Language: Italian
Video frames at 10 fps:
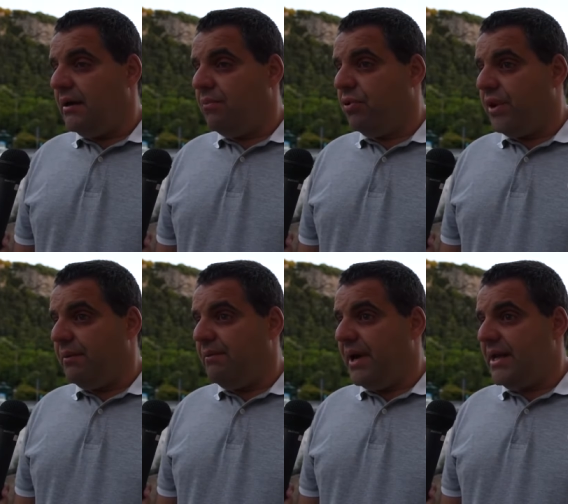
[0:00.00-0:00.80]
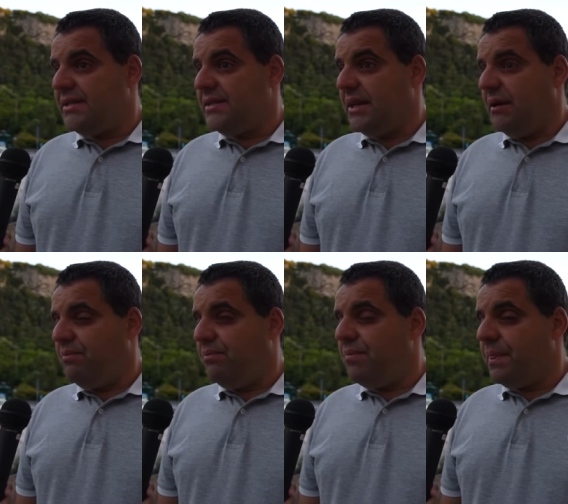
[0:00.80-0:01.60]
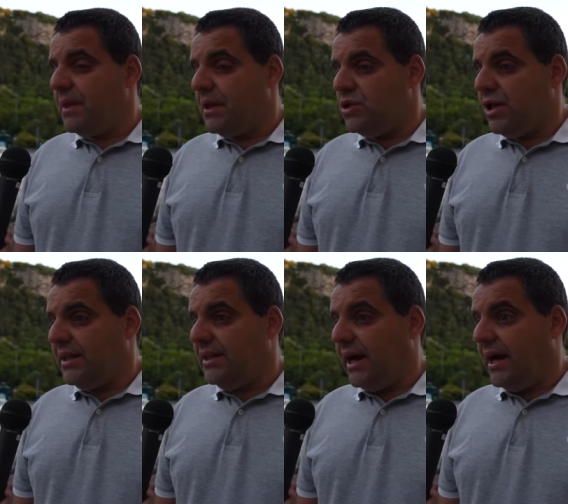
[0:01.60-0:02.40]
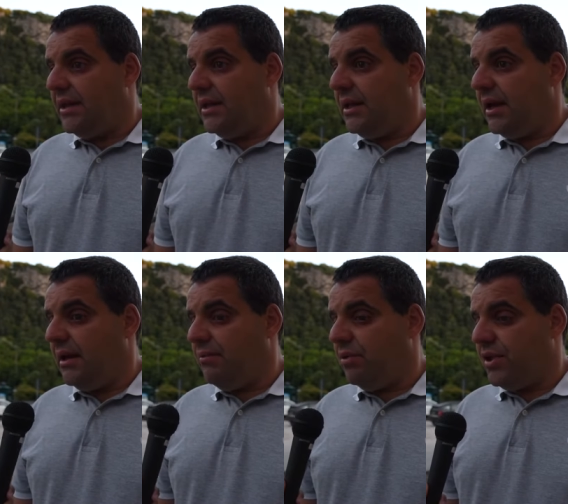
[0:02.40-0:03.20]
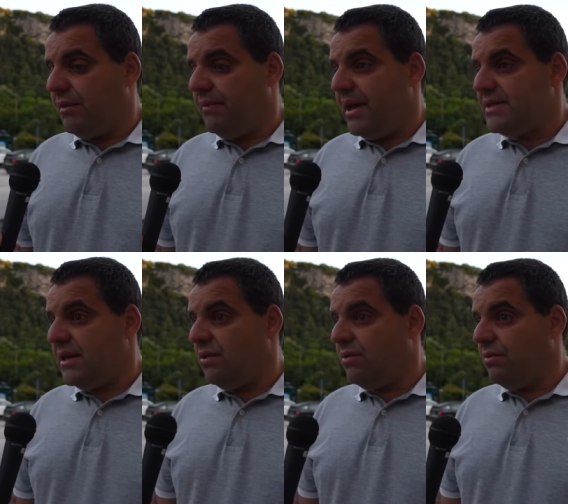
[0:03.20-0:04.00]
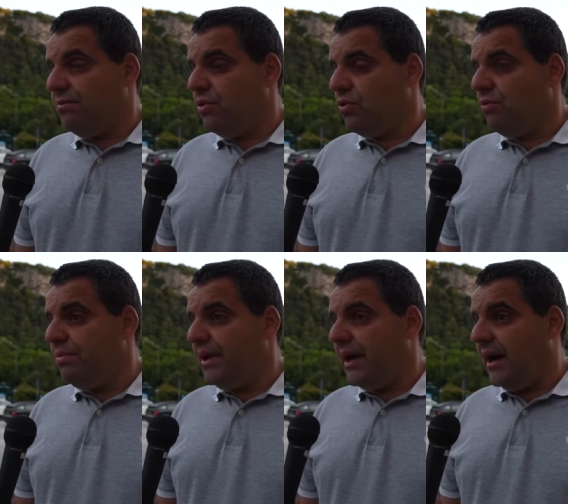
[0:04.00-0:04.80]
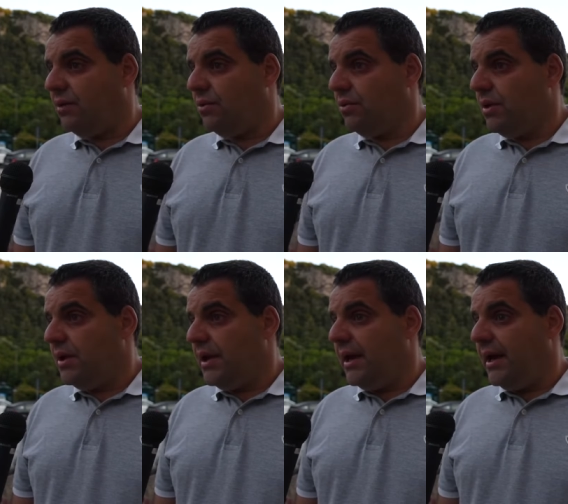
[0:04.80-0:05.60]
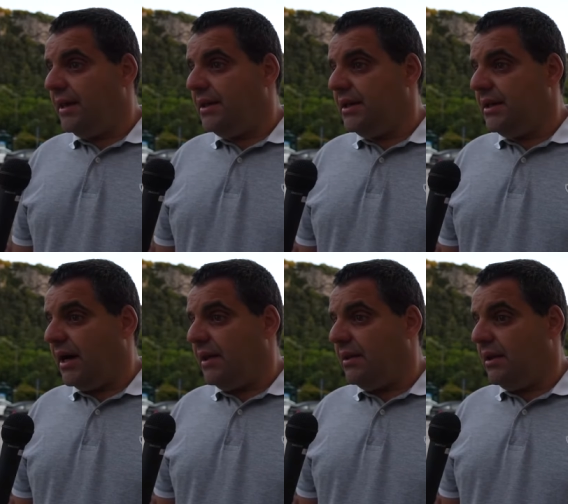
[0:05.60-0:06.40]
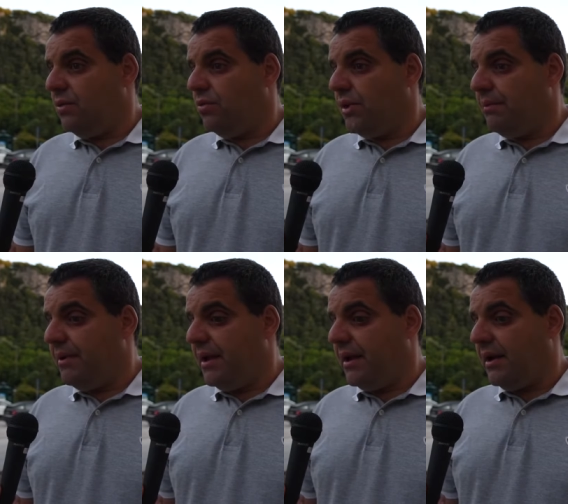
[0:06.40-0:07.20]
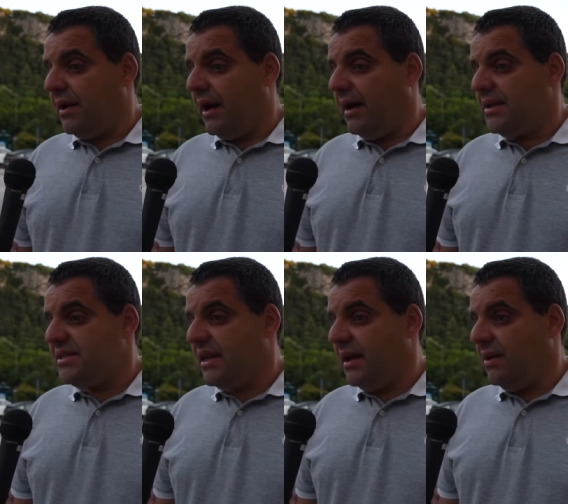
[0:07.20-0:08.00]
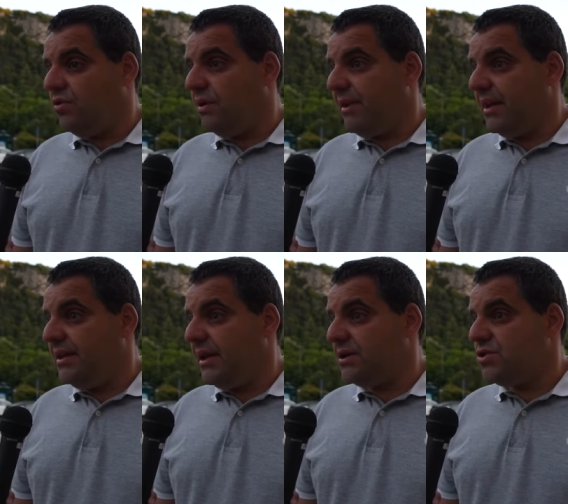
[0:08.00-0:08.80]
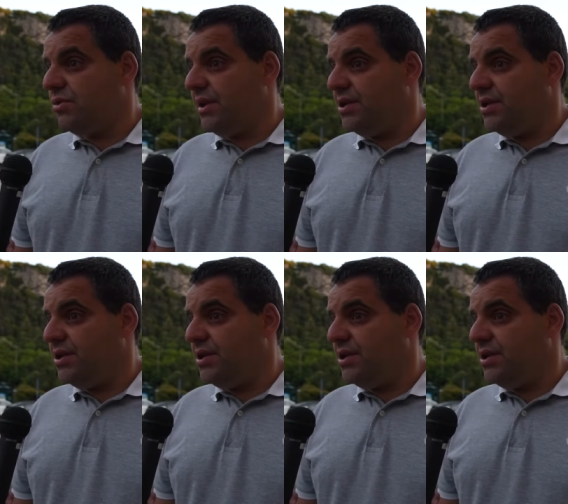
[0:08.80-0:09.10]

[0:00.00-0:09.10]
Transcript: potrebbe essere già tardi e potrebbe essere più complicato eh, tentare delle cure per arrestare alcune malattie che sono